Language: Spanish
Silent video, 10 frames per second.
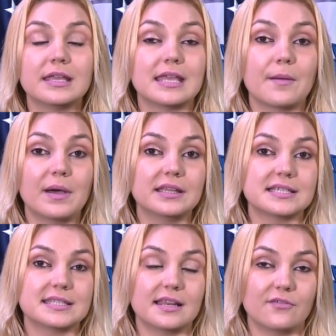
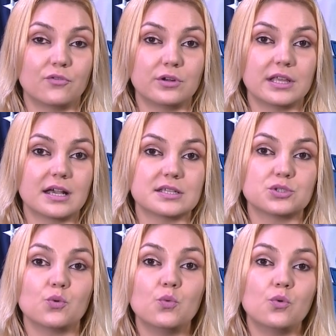llamadas
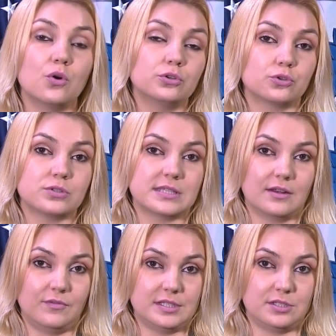telefónicas u otros
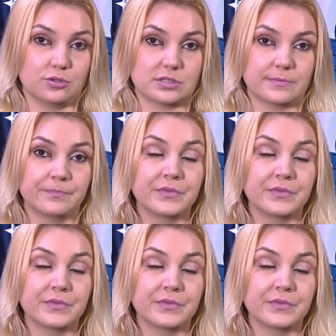servicios.